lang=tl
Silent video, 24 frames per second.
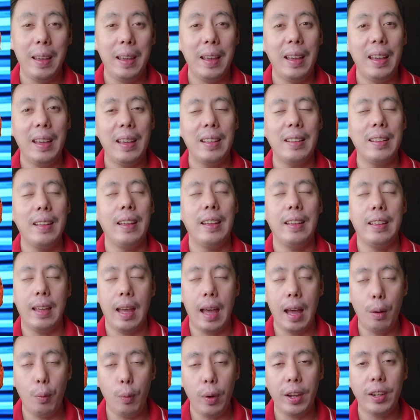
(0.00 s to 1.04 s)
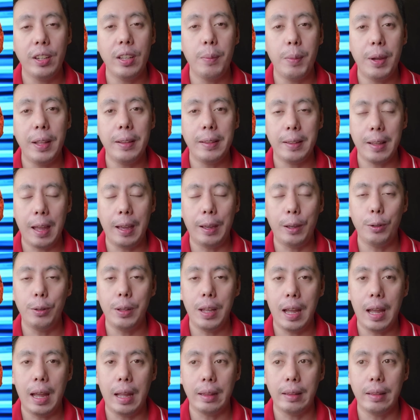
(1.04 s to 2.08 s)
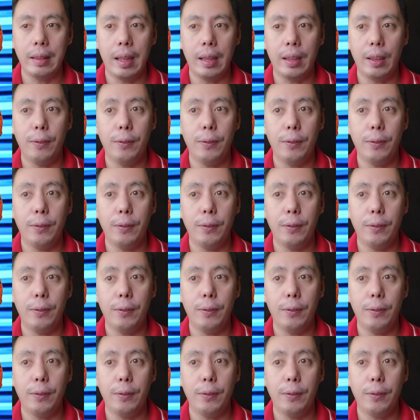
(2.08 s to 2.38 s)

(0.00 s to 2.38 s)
And aware naman tayong lahat na